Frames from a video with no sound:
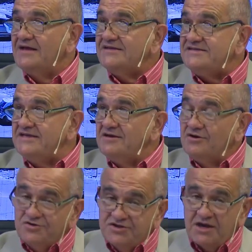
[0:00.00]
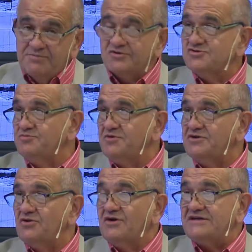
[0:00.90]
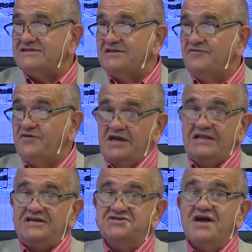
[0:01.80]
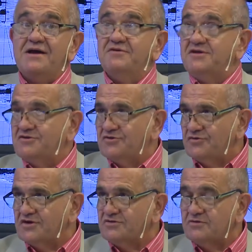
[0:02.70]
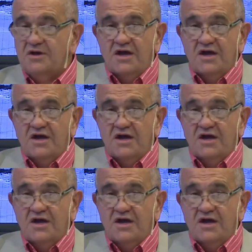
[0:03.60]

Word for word: Sin contar, por supuesto, lo que significa el derrame de todo esto.